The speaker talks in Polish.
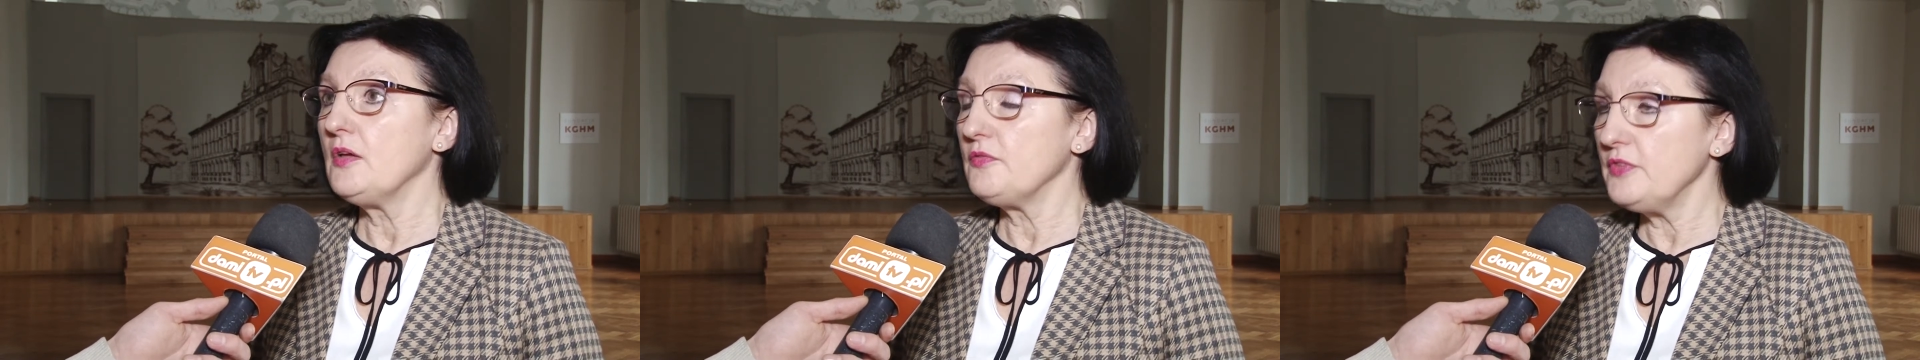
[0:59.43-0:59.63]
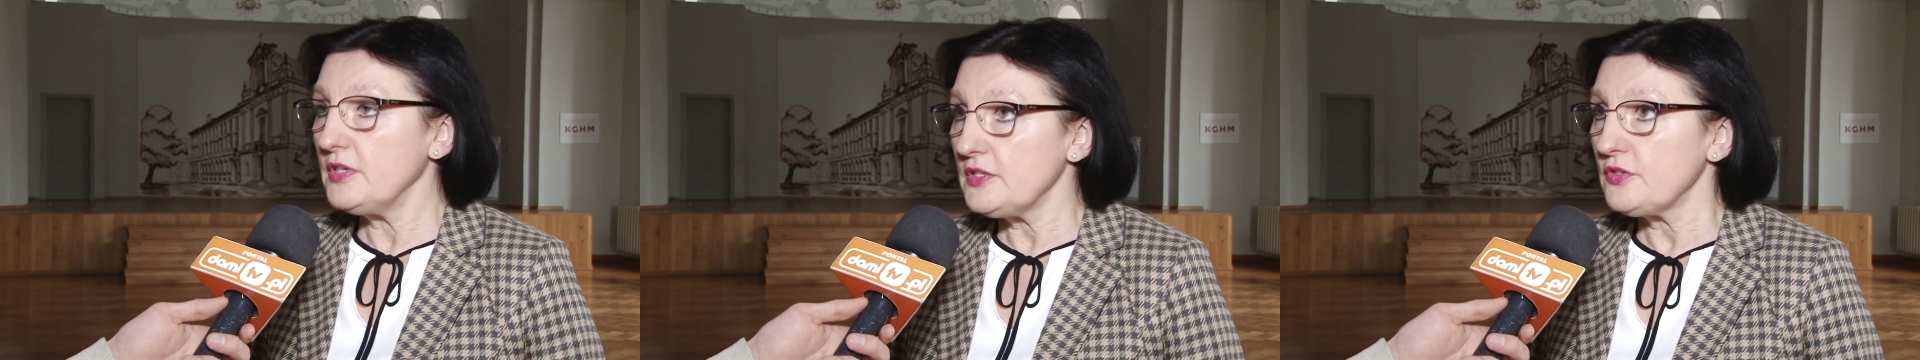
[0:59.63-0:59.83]

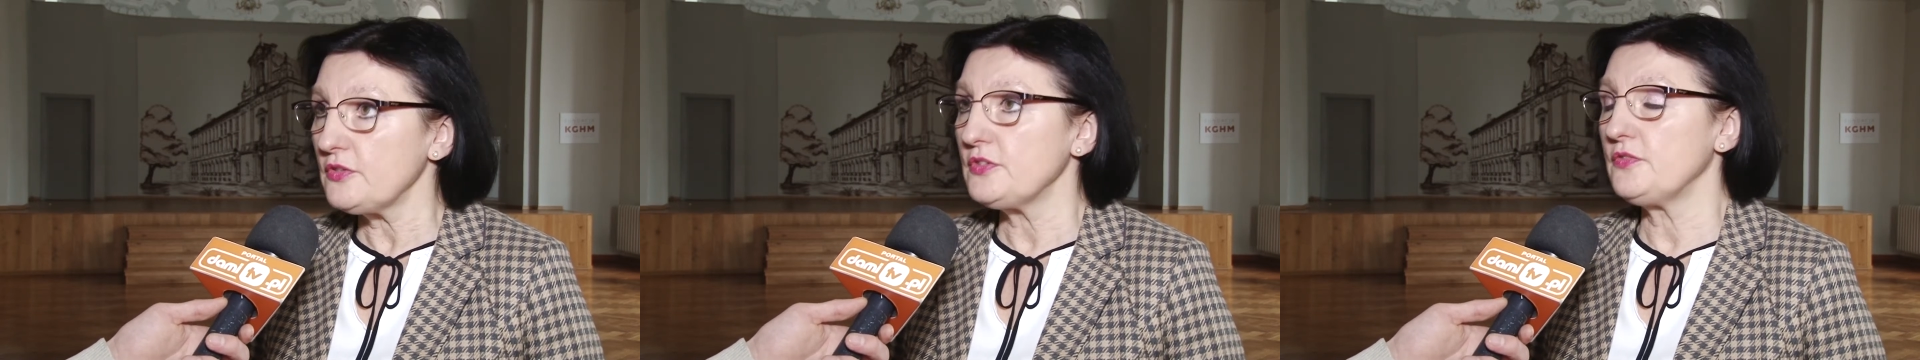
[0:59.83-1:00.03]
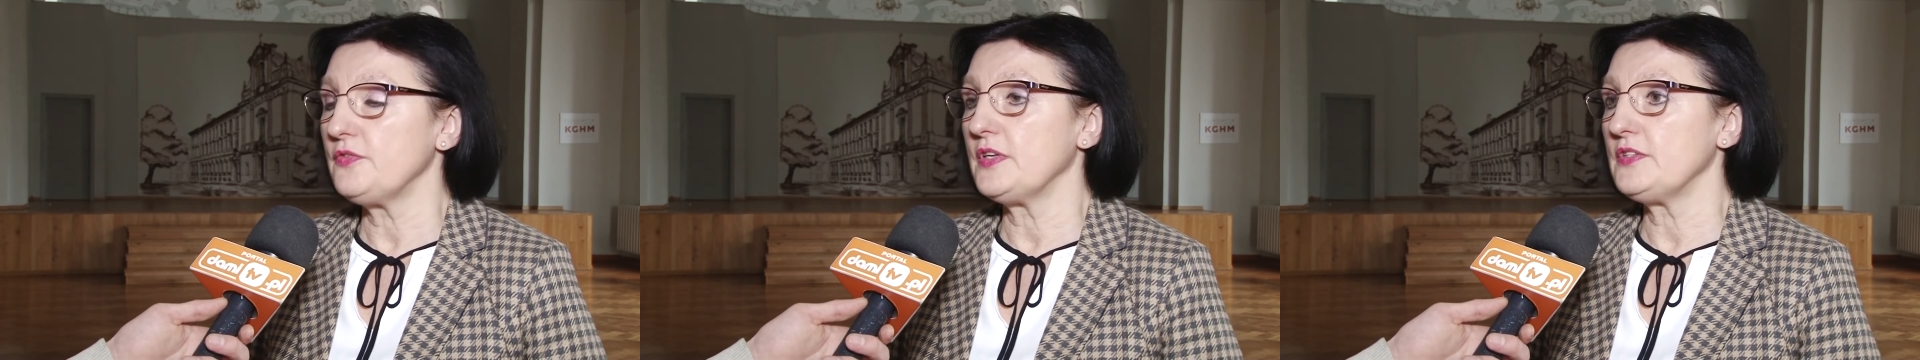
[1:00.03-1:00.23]

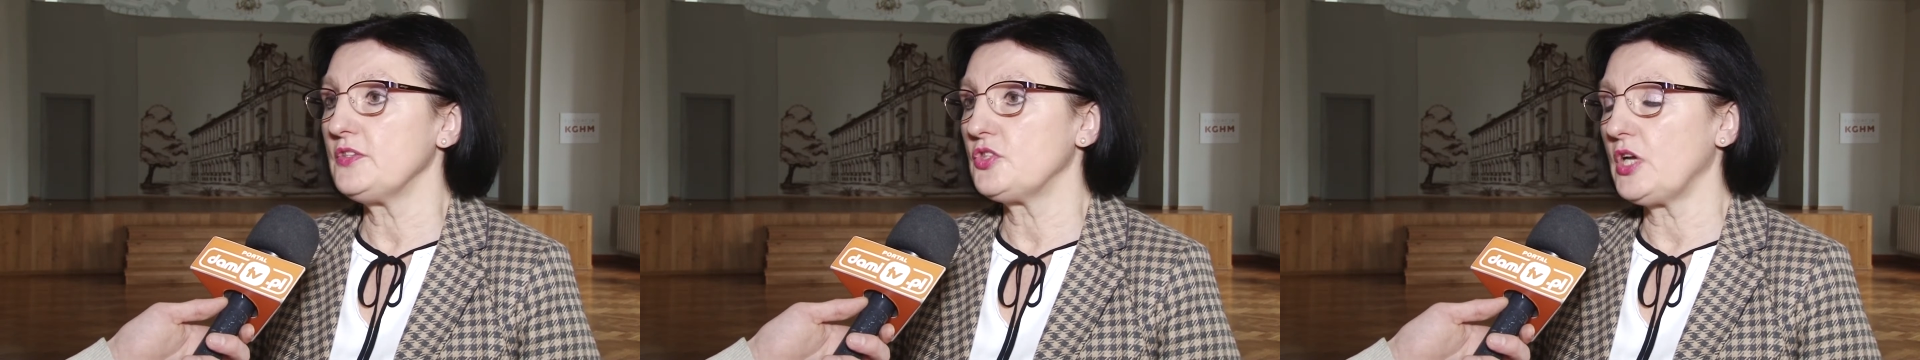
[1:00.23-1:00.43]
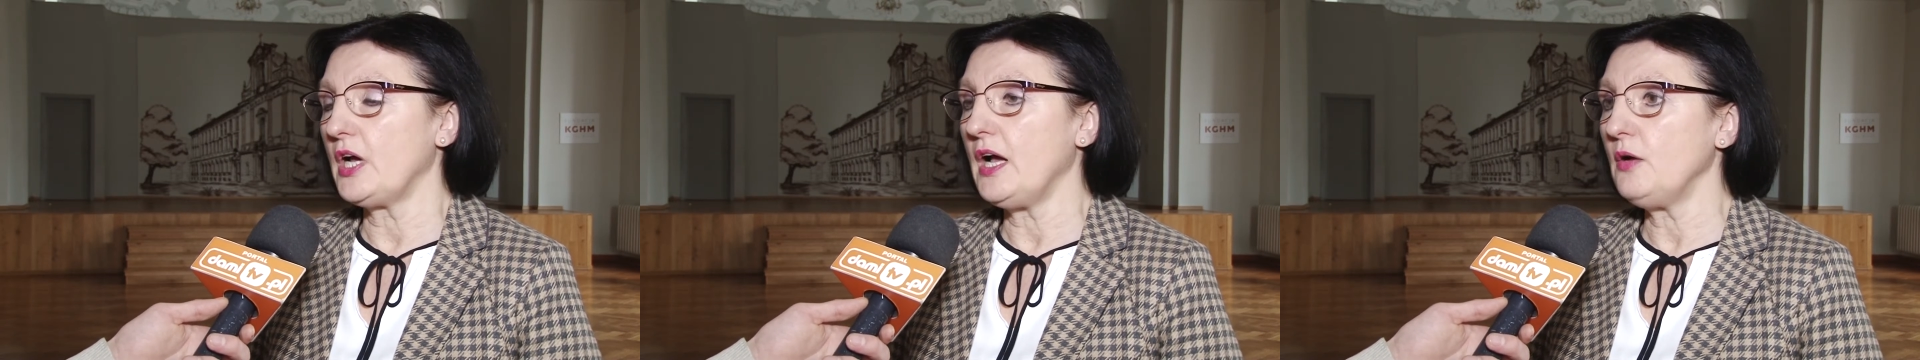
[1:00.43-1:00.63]
Wiedząc więc,
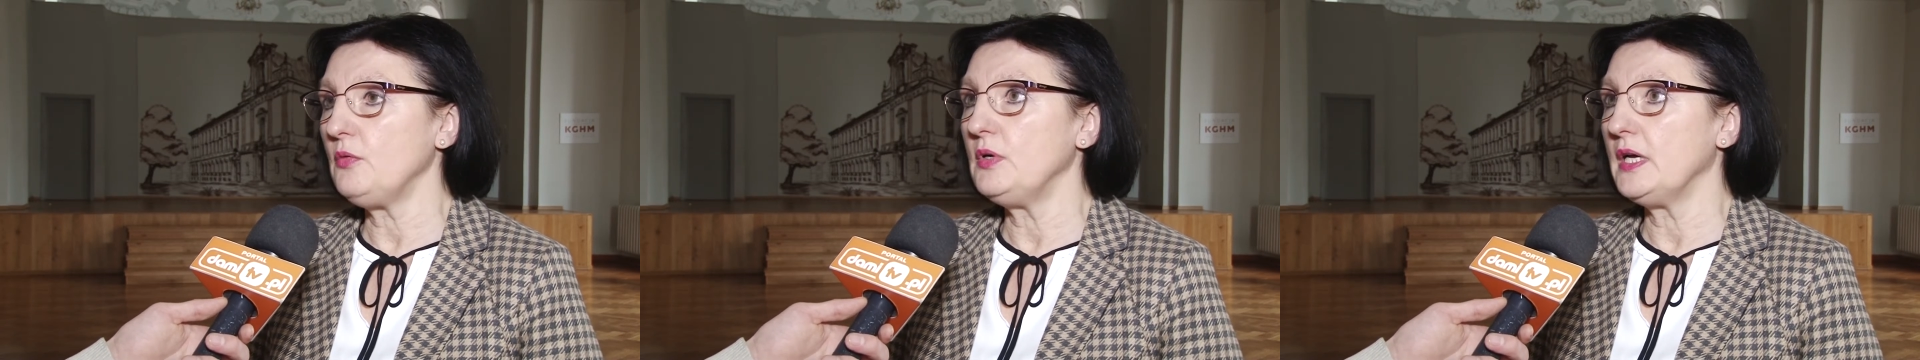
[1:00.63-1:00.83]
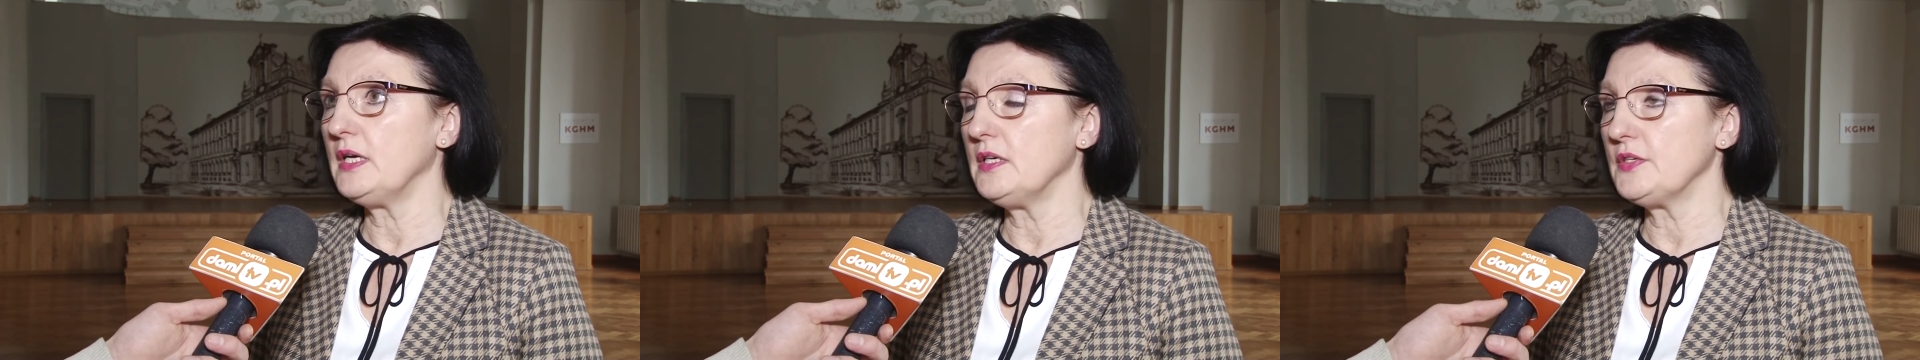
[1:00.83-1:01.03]
że
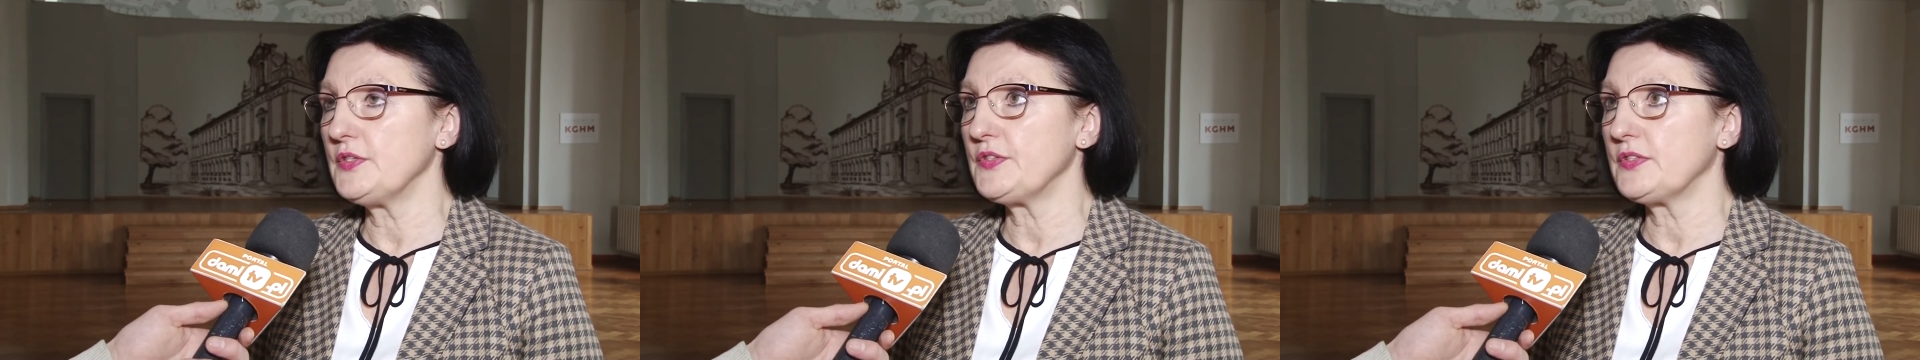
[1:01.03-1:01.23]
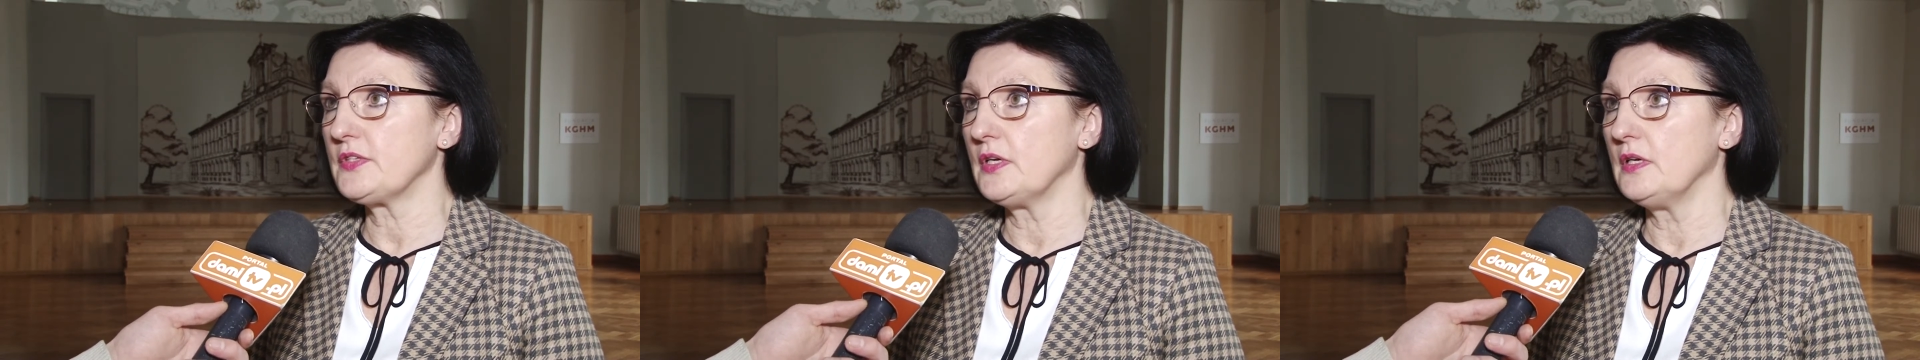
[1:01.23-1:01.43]
aula jest